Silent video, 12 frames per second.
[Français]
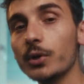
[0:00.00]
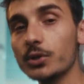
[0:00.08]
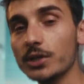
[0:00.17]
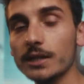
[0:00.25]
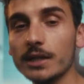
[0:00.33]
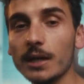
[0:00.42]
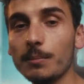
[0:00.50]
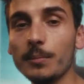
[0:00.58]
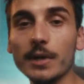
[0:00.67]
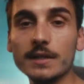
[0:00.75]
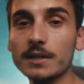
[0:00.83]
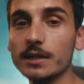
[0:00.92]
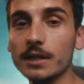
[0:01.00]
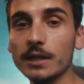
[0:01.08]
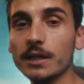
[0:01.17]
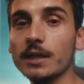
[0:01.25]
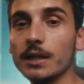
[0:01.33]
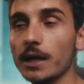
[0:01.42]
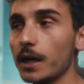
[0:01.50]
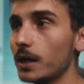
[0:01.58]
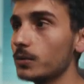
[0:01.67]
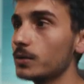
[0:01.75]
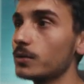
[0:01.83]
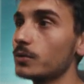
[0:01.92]
prochaine étape, placer des in et des
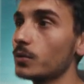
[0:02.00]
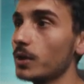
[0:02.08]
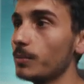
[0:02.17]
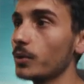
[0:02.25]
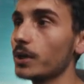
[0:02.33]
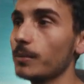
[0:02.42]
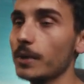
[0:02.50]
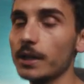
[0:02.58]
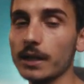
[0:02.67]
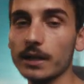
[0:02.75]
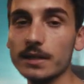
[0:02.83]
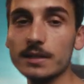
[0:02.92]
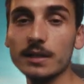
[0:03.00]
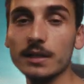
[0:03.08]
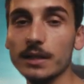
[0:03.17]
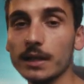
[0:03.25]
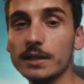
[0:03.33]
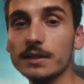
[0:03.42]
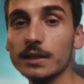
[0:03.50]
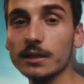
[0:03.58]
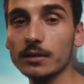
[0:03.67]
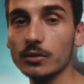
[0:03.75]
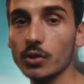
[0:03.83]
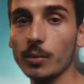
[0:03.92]
out sur les plans qui m'intéressent et les
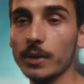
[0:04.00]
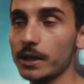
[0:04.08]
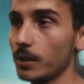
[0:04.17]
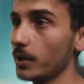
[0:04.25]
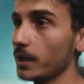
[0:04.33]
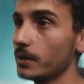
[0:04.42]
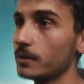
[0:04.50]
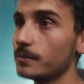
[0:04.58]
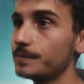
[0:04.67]
glisser dans ma timeline.